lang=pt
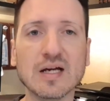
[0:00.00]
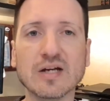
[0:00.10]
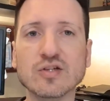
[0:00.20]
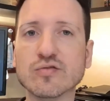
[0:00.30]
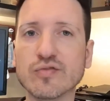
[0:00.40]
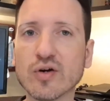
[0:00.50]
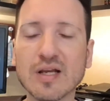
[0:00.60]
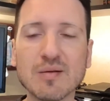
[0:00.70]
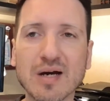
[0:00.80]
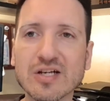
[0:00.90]
A gente vê
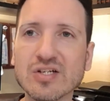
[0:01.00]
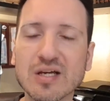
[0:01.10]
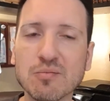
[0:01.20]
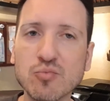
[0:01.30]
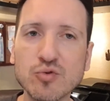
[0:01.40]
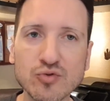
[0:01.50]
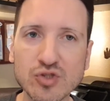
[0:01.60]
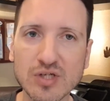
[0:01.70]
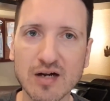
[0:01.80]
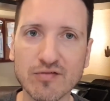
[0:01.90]
aquela imagem que é muito
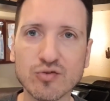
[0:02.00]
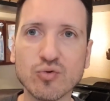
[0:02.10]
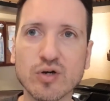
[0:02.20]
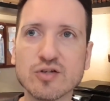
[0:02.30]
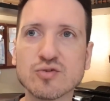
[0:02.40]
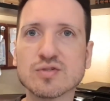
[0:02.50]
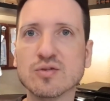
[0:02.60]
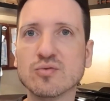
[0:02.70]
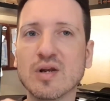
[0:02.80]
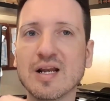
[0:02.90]
chave do Herschel
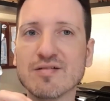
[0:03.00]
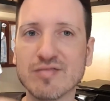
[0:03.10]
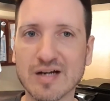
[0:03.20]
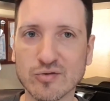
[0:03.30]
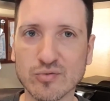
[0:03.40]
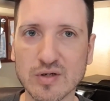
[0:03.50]
sendo levado.